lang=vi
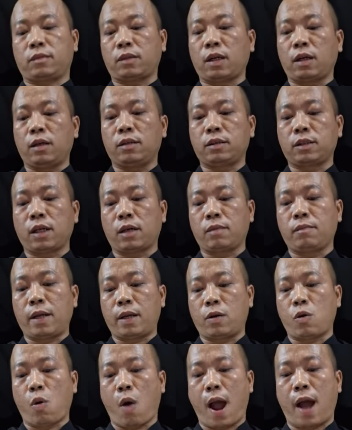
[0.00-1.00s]
tự dưng
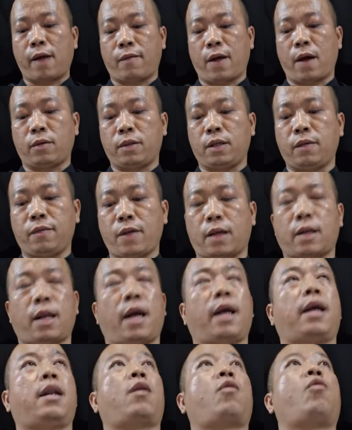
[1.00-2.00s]
bị đọa vào những việc
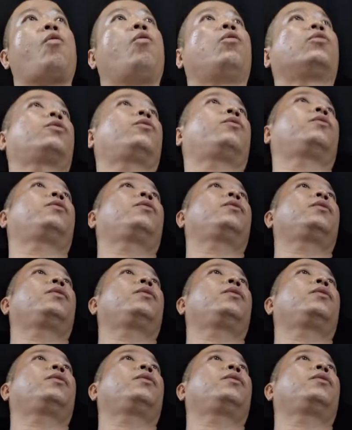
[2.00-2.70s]
này là khổ rồi